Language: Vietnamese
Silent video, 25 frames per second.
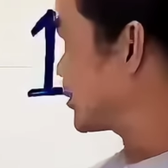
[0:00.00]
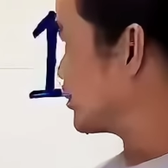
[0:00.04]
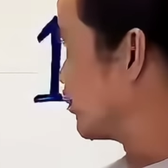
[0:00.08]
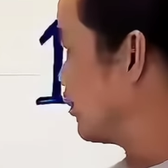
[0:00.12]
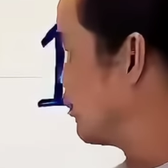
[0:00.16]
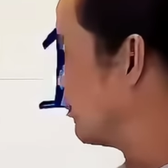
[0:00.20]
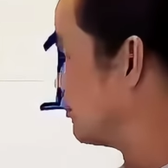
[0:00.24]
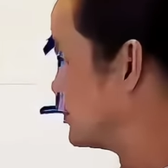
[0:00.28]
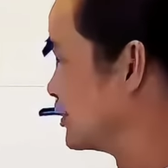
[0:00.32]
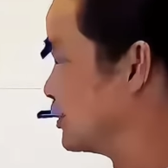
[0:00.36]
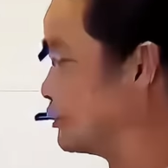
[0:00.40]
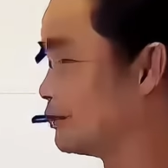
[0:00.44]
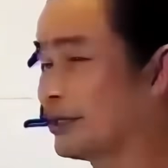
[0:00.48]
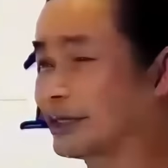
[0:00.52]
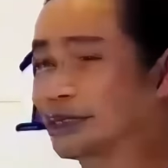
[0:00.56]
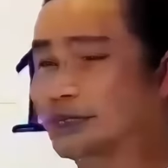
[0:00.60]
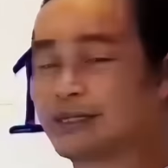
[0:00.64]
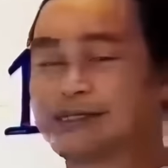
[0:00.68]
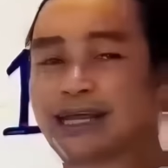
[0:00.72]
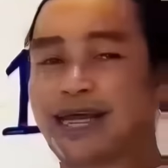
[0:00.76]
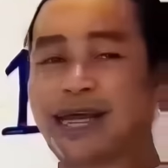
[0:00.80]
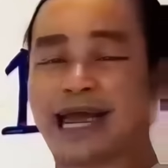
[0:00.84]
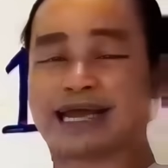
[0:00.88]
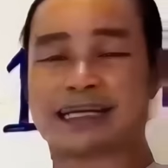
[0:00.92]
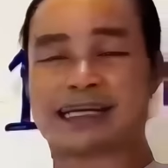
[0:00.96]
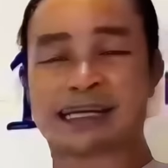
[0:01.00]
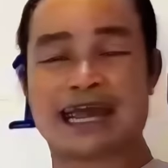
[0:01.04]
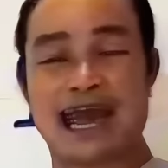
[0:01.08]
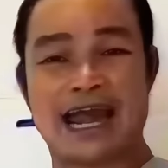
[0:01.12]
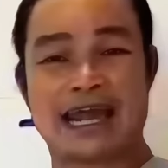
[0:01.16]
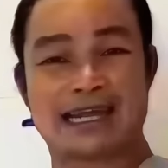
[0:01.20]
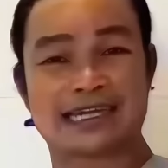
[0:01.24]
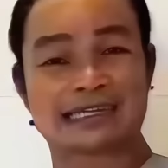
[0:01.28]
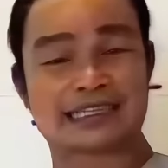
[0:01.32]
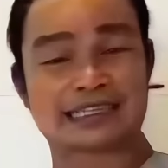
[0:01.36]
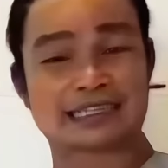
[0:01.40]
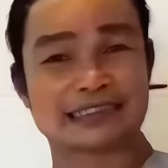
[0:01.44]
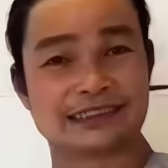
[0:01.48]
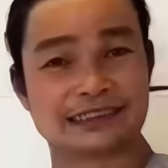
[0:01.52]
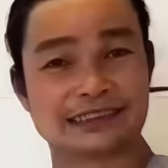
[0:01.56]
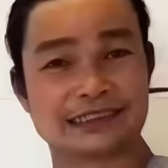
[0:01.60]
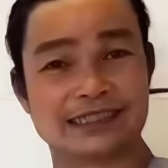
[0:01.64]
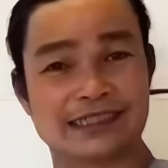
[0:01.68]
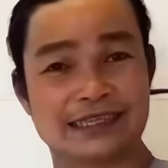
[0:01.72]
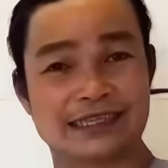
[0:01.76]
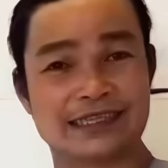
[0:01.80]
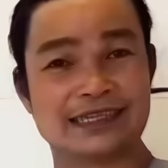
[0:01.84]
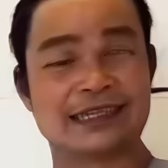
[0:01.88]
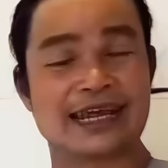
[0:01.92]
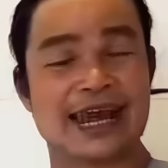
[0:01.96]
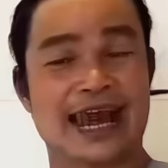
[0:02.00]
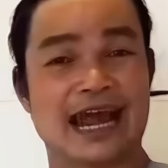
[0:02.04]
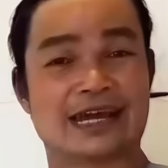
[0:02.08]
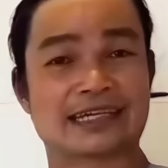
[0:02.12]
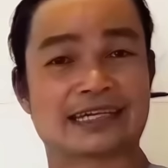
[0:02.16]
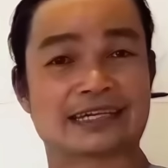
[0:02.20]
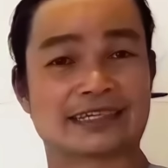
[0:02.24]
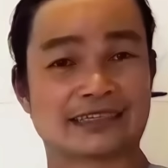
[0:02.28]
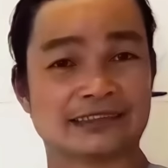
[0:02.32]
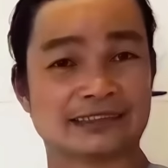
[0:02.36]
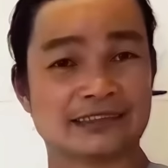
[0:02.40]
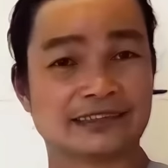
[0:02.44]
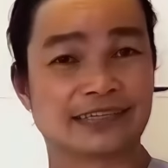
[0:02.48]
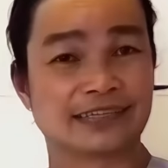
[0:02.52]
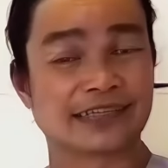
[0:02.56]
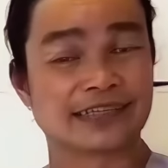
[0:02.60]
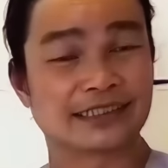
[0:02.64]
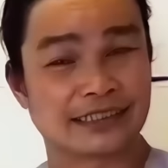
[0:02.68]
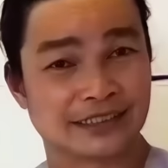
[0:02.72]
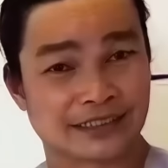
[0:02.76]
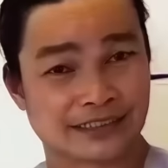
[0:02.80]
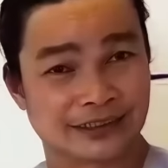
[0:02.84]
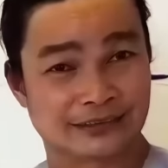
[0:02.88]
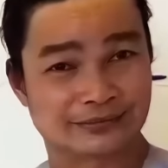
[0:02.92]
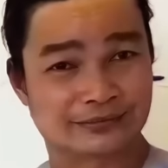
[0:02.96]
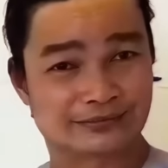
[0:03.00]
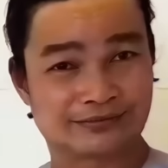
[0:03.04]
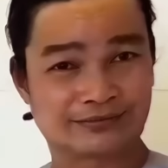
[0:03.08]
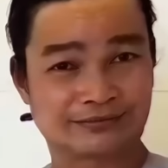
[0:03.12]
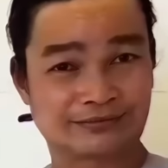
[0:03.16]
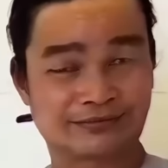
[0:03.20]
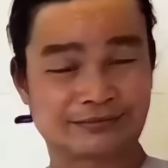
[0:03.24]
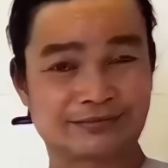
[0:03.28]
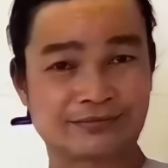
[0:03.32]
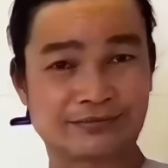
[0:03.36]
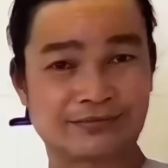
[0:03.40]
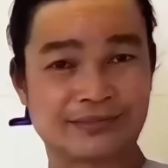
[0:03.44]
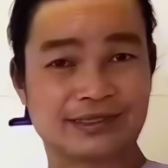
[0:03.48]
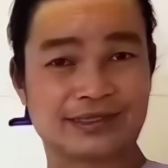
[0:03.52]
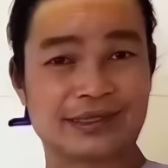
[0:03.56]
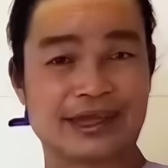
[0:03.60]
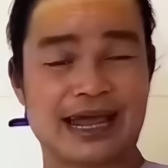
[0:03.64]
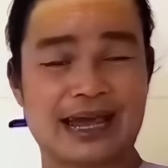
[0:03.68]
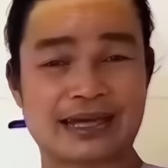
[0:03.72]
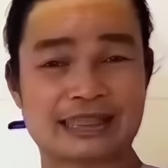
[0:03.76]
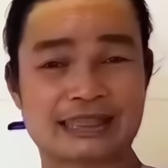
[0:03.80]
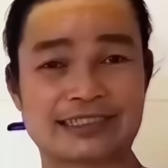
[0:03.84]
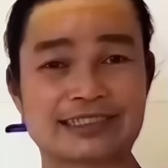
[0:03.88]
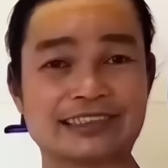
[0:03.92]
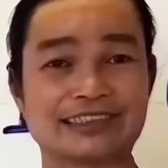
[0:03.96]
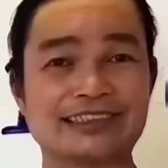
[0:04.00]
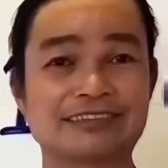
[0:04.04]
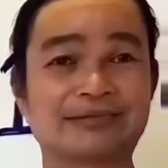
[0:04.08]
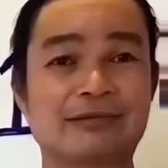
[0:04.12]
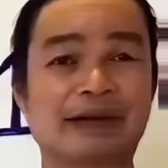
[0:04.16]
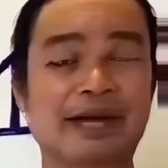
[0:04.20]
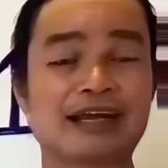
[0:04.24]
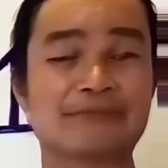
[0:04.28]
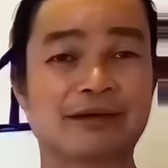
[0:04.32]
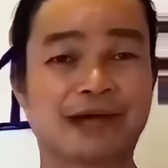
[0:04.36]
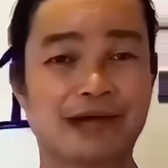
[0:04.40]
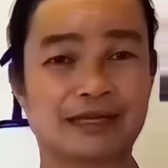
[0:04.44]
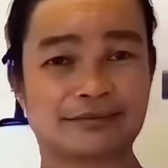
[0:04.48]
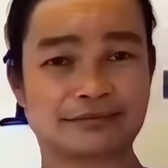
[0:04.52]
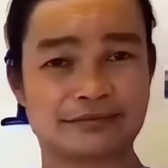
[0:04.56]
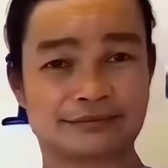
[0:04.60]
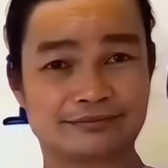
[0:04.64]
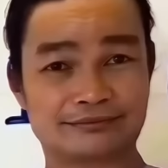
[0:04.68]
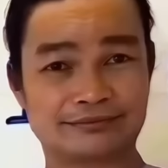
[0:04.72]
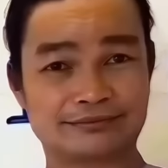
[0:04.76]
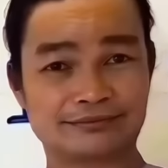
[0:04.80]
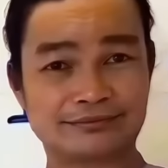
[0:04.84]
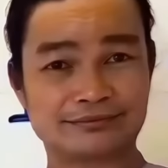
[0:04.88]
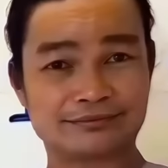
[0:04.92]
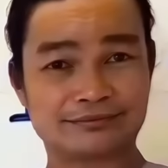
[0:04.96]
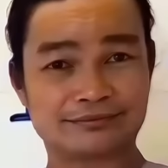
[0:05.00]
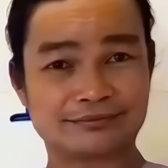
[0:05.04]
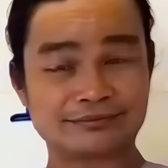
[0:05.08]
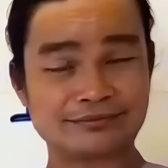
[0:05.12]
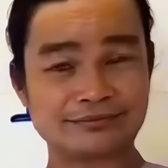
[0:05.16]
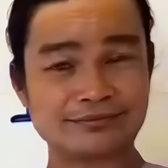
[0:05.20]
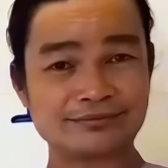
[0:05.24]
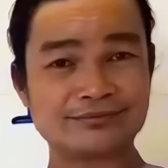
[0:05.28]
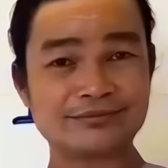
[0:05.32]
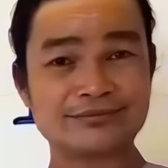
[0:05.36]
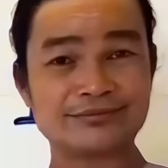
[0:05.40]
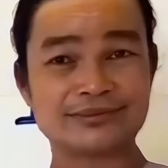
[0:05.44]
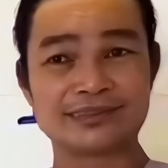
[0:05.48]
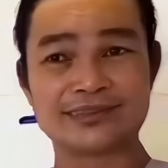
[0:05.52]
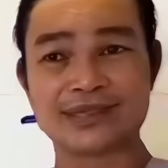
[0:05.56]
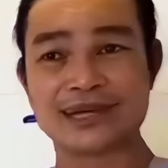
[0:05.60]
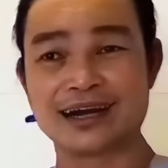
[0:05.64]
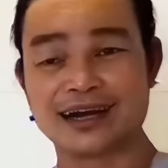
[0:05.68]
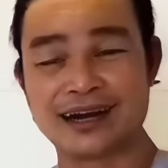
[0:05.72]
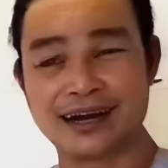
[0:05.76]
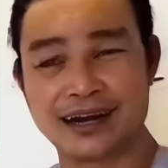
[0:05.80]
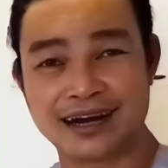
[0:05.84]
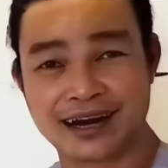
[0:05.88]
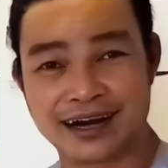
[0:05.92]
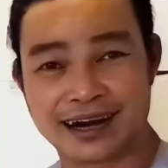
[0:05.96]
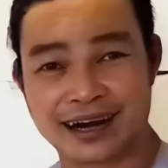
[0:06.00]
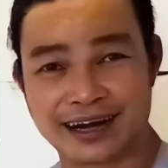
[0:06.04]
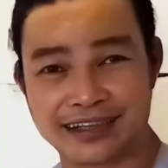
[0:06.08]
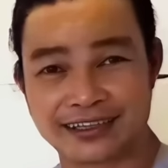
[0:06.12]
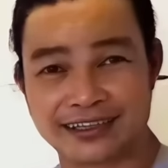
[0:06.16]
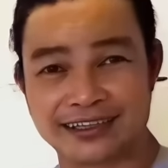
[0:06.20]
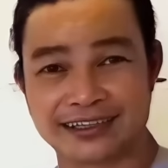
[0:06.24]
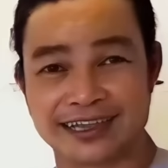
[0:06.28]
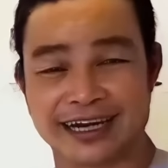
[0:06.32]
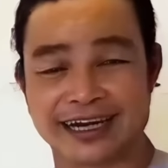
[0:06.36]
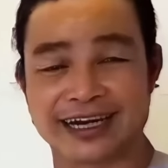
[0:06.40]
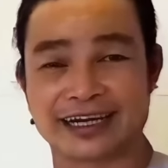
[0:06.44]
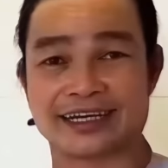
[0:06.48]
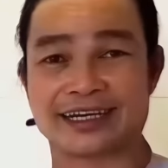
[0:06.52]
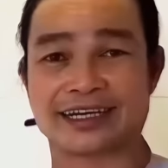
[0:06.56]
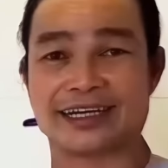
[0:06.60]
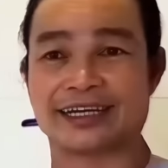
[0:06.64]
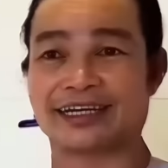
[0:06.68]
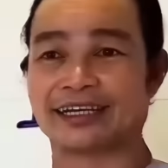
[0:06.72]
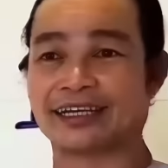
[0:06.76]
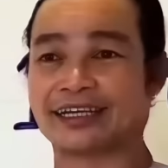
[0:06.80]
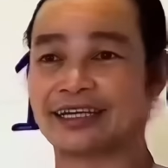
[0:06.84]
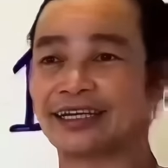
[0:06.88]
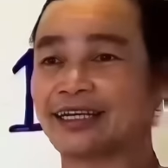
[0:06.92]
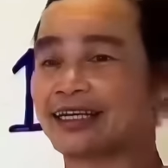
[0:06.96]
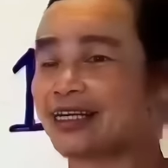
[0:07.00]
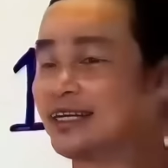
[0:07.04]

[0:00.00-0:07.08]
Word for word: số đều là chữ dạng dạng sự như ý dạng sự kiết tường dạng sự may mắn đó như vậy thì